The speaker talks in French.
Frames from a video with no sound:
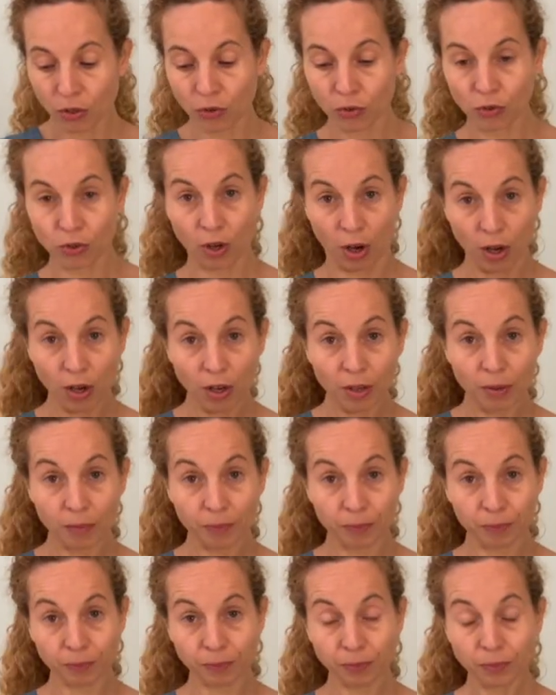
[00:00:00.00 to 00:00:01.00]
du corps,
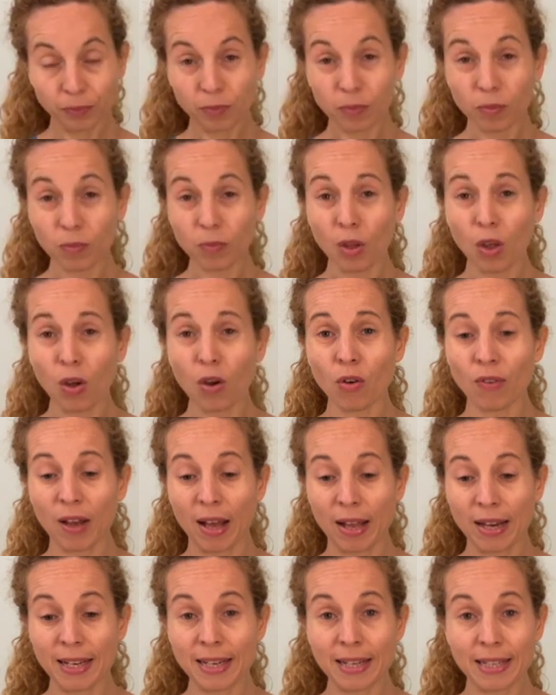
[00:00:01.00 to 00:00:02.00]
on va
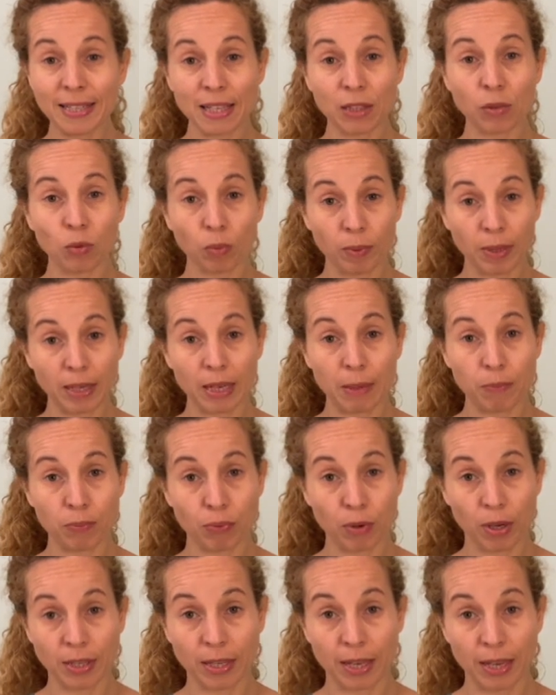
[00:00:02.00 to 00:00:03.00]
aller laisser tomber les
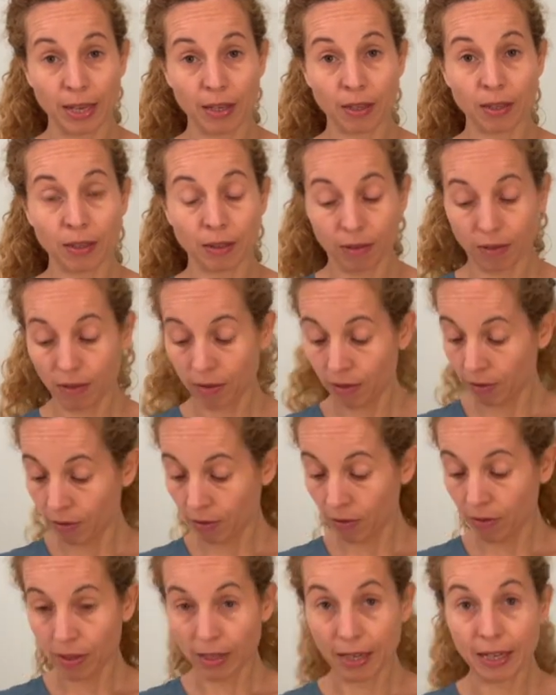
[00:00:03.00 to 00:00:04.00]
poignets
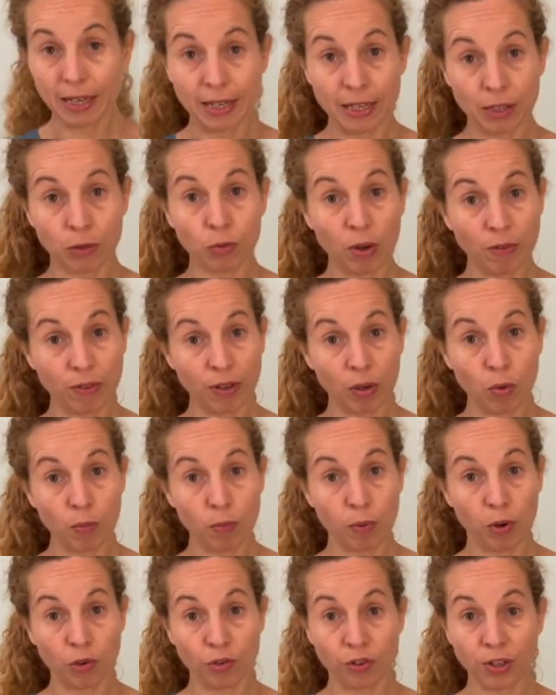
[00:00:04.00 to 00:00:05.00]
et les doigts vers le
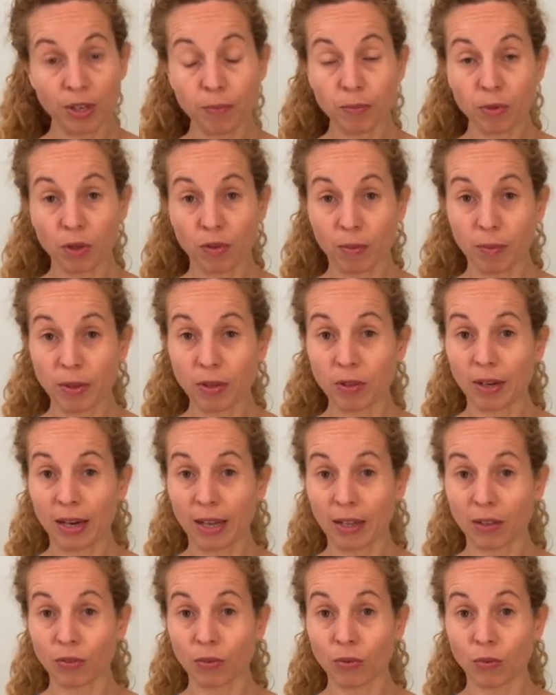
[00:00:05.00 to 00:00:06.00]
plancher, puis on va mettre de
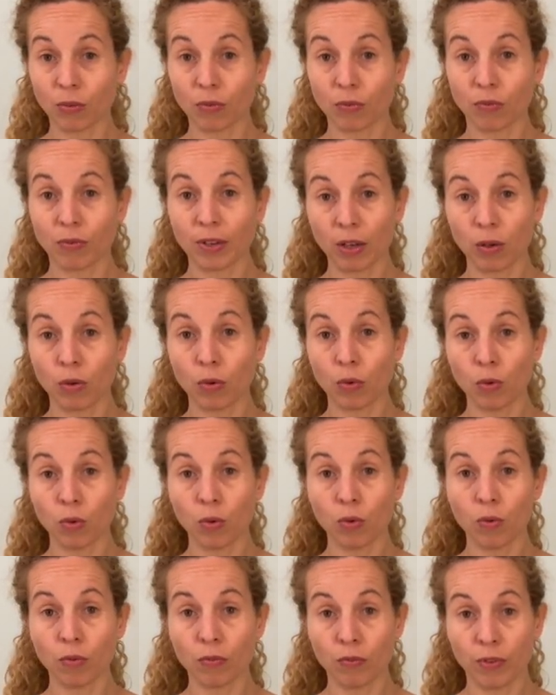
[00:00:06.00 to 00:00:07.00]
l'action vers le
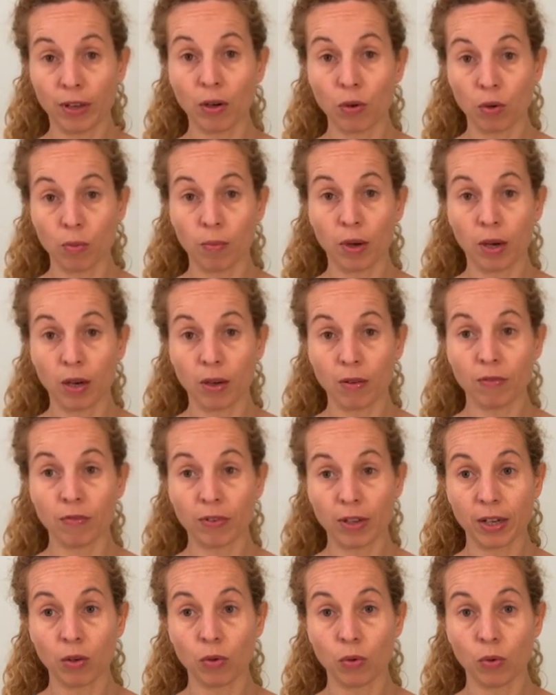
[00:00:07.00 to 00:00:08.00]
haut, vers le bas,
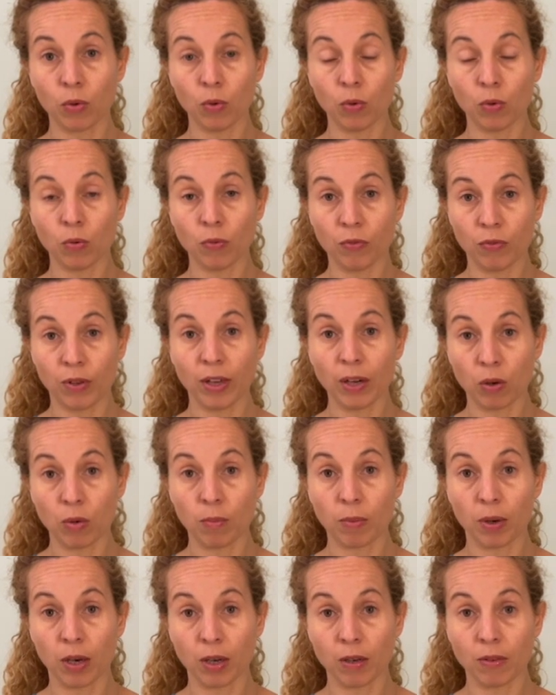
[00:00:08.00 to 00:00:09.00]
vers le haut, vers le
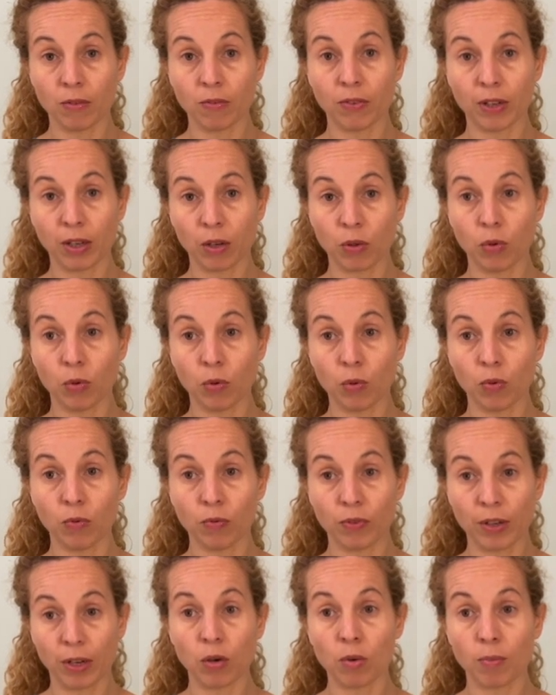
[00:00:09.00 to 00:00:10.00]
bas, vers le haut,
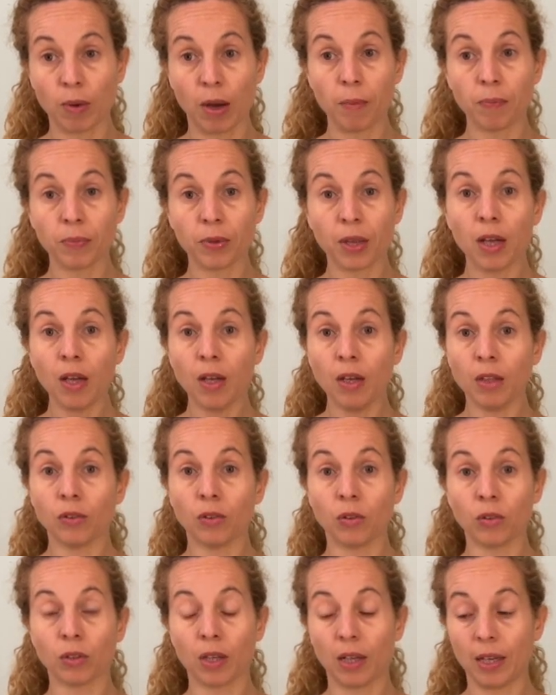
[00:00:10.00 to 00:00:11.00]
vers le bas.
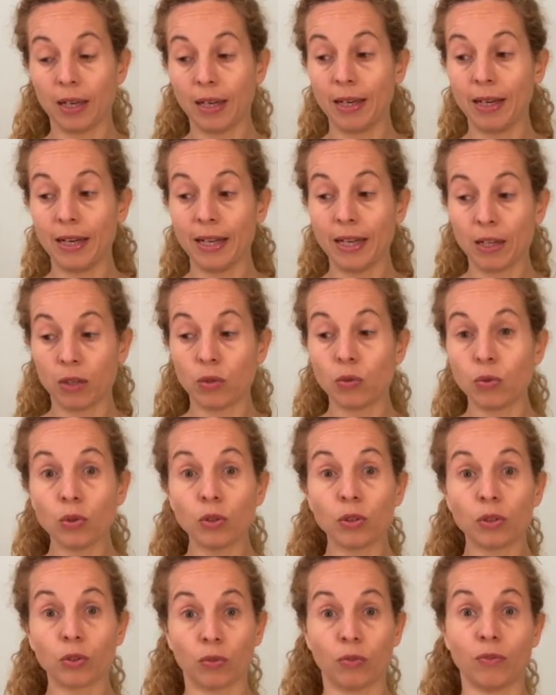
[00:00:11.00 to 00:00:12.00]
Donc les
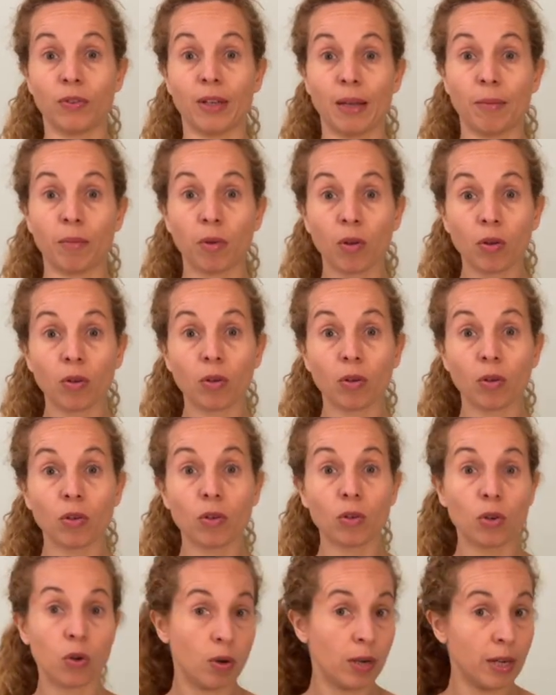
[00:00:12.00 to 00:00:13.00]
coudes sont vraiment
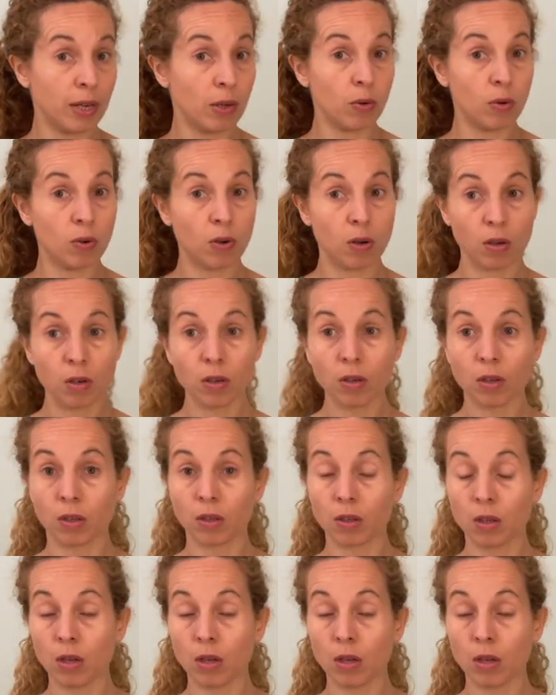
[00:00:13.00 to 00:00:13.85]
collés au corps